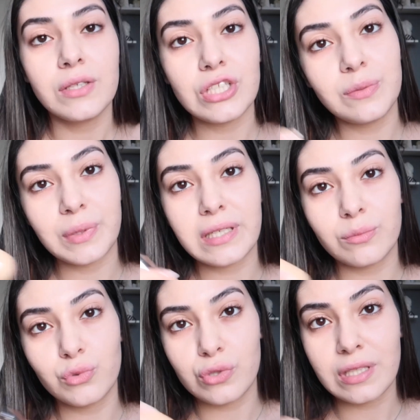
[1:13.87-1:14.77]
cilt
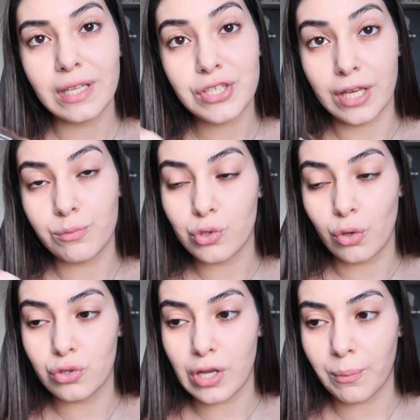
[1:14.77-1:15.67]
bakım rutininde çekmiş
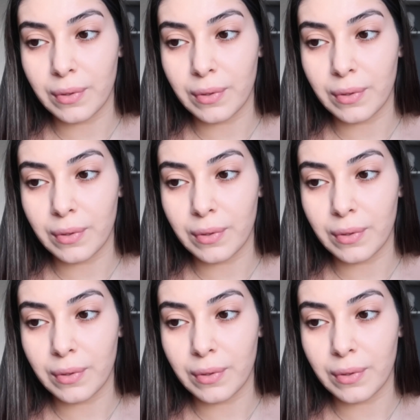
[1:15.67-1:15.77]
olacağım.